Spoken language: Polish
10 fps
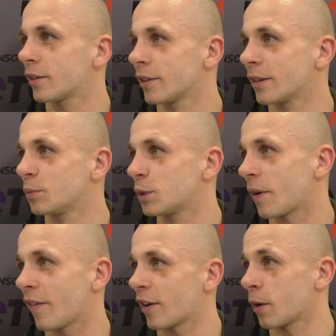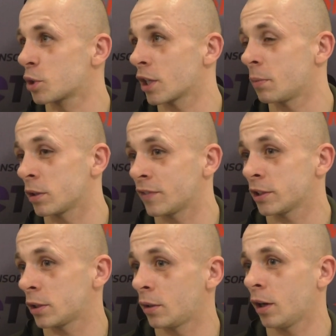to mi sprawia wielką przyjemność
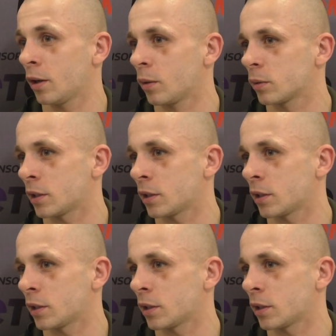wejście do ringu,